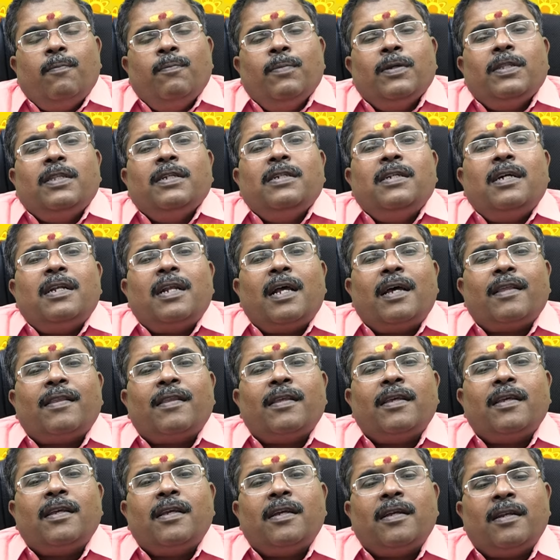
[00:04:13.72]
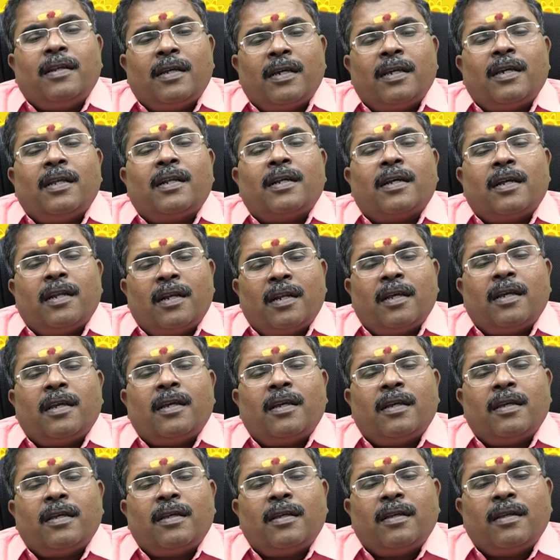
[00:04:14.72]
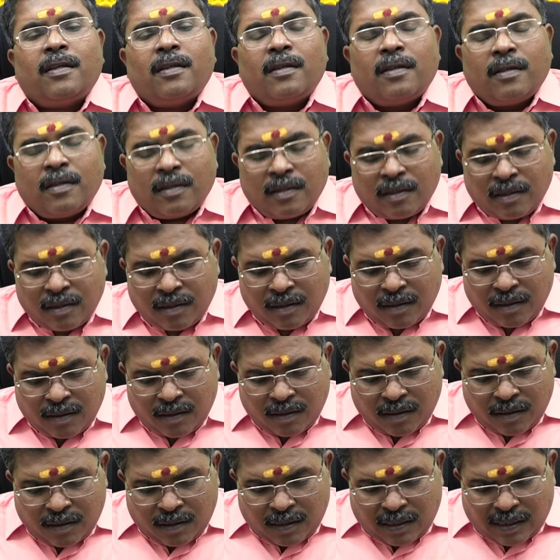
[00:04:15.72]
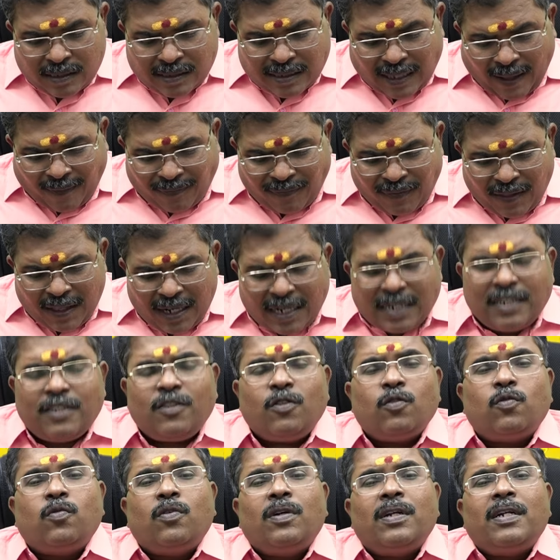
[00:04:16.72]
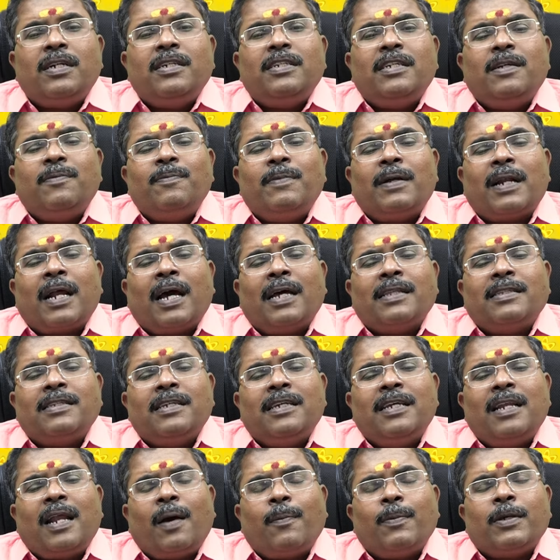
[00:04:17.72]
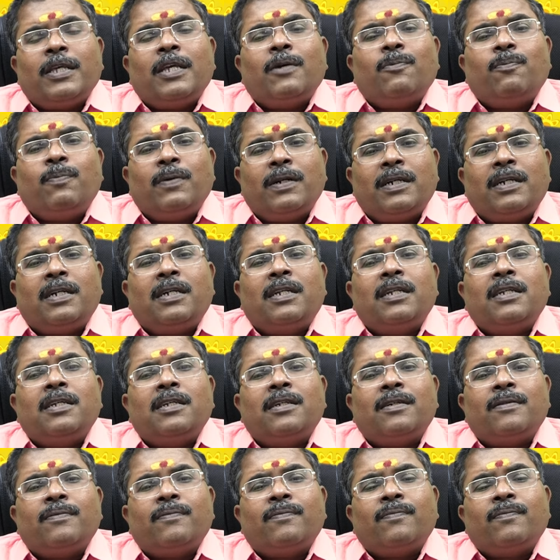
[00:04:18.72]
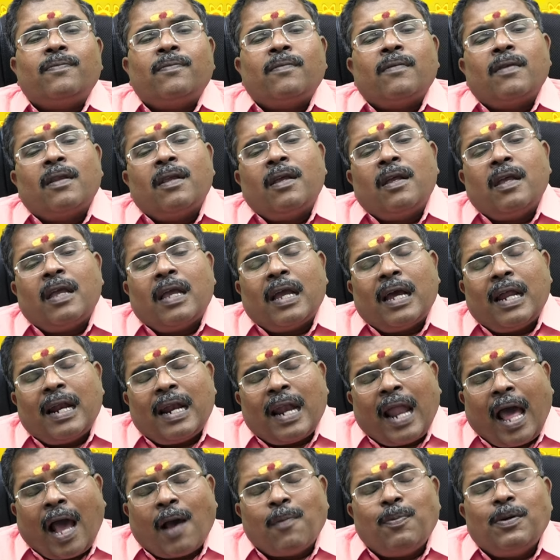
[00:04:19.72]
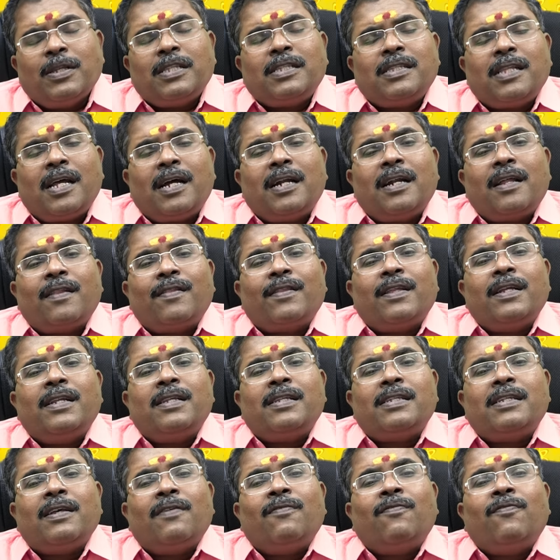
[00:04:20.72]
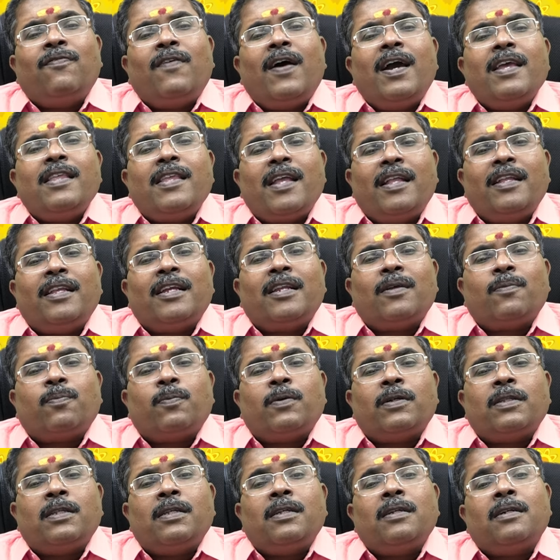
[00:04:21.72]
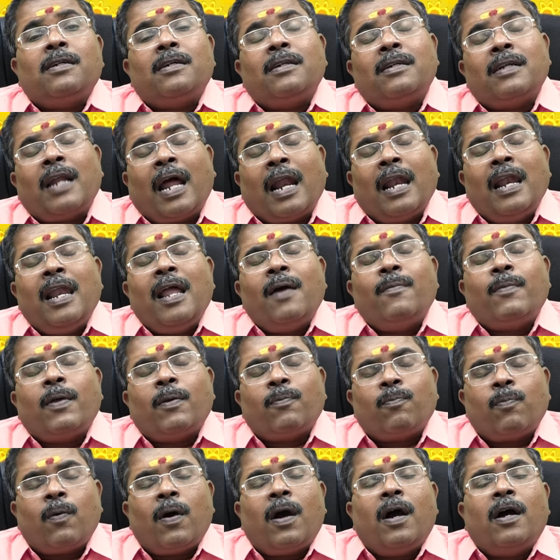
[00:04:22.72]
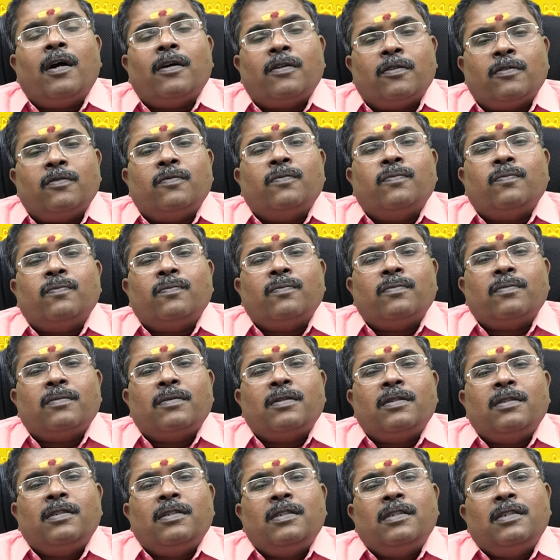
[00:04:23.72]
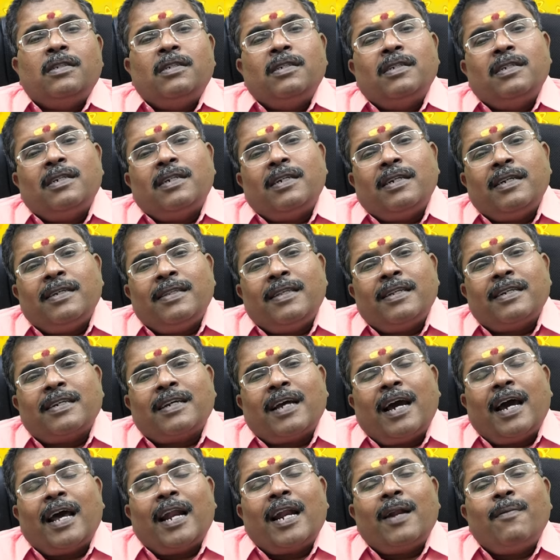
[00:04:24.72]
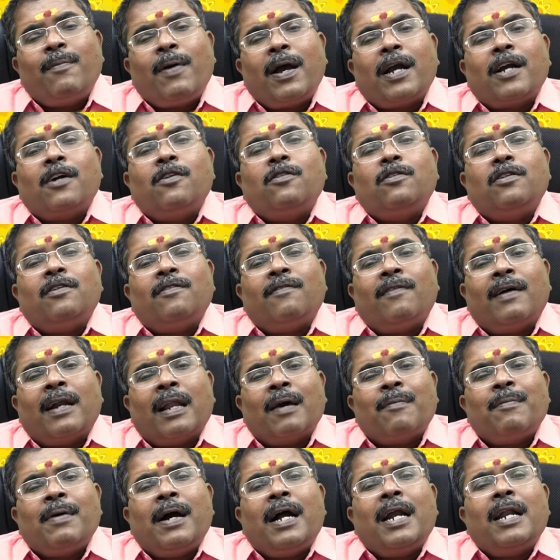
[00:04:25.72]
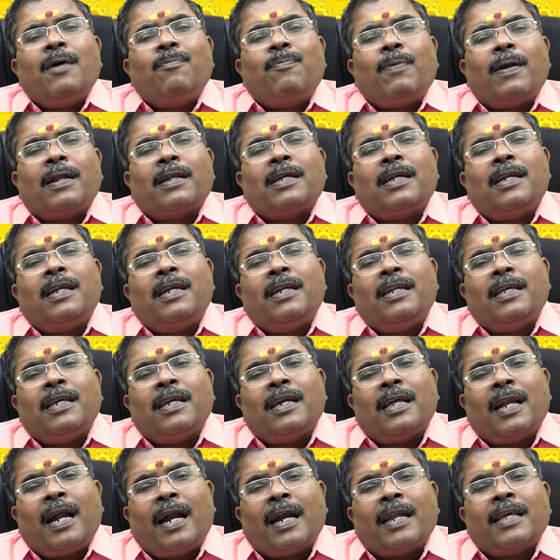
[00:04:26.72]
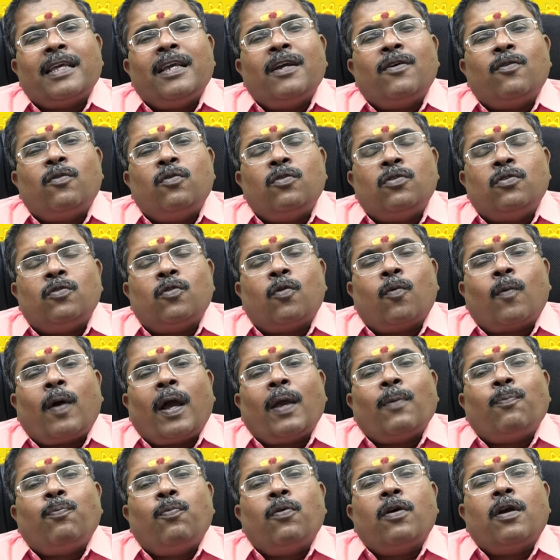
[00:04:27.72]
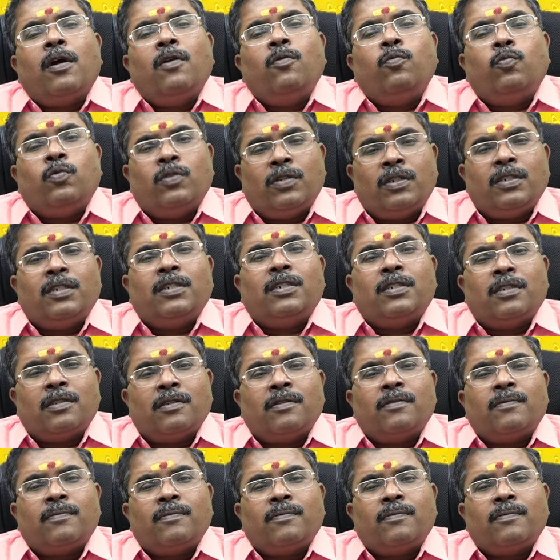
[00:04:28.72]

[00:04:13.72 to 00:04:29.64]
மிதுன ராசி நேயர்களே சந்திரன் சுக்கரன் ஜென்ம ராசியில் அமைய பெற்று லாபஸ்தானத்தில் செவ்வாய் சஞ்சரிப்பது நல்ல அமைப்பாகும் இதன் காரணமாக ஒரு வளமான பலன்களை நீங்கள் அடையக்கூடிய ஒரு வாய்ப்புகள் உண்டு